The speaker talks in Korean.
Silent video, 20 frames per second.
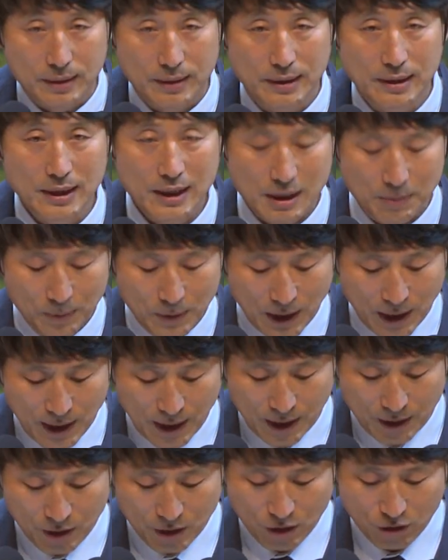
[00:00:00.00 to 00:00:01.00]

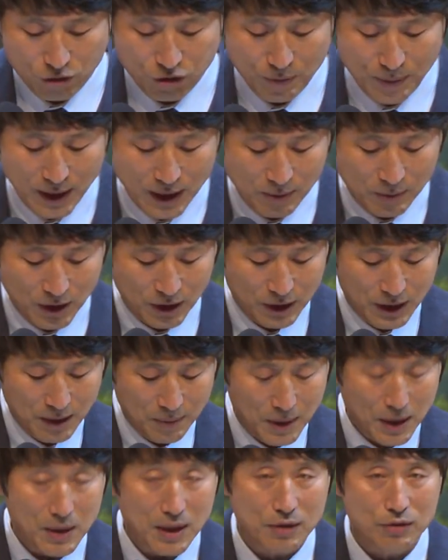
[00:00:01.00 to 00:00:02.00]
20대의 여러 후배님들의
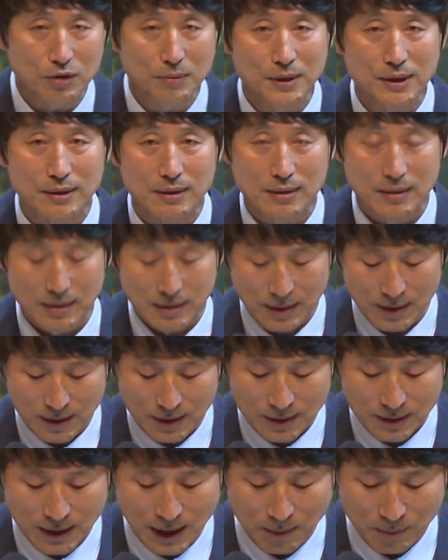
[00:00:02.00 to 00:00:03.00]
희망과 꿈은
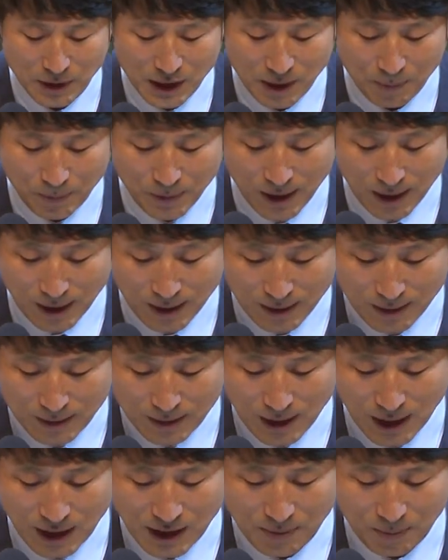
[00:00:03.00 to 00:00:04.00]
30대,
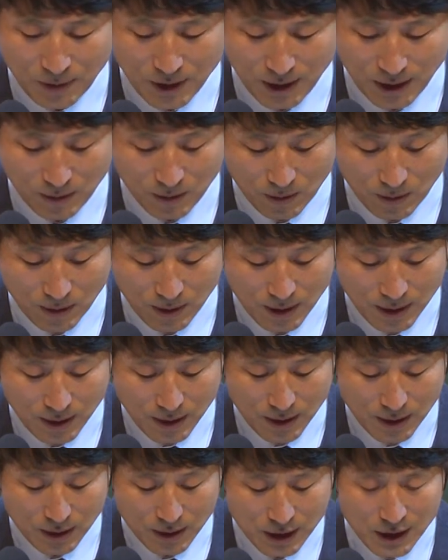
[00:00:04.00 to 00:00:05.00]
40대에도
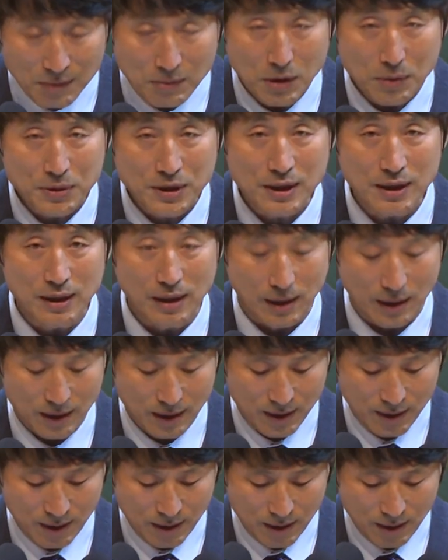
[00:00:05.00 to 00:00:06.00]

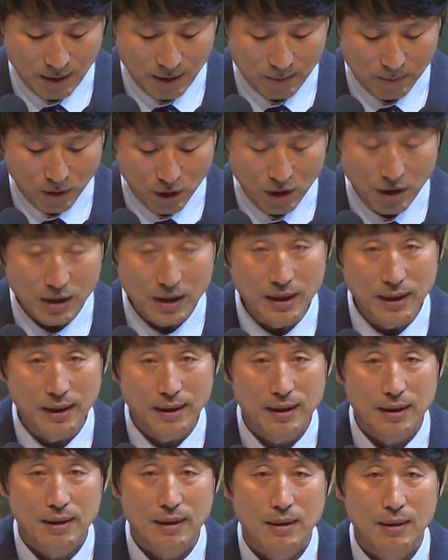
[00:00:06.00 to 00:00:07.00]
끊임없이
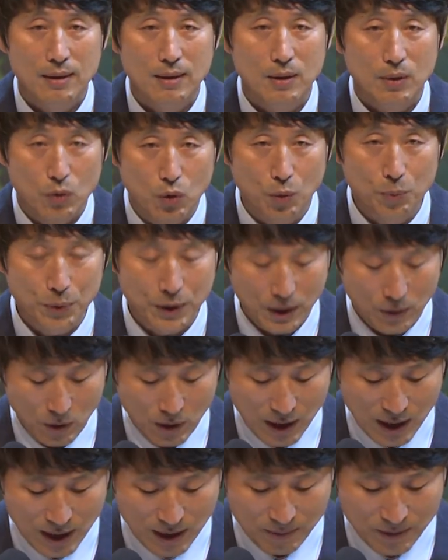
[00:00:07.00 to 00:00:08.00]
멀리 높이
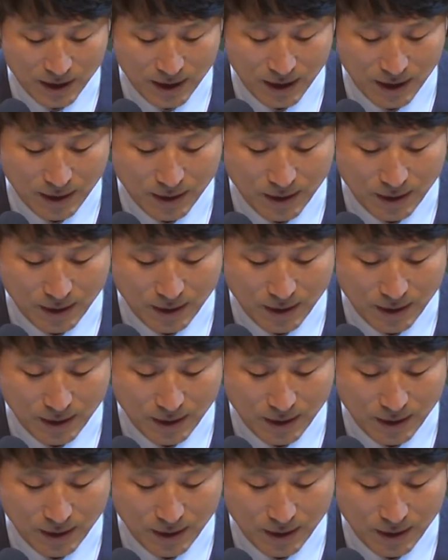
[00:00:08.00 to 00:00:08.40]
올라갑니다.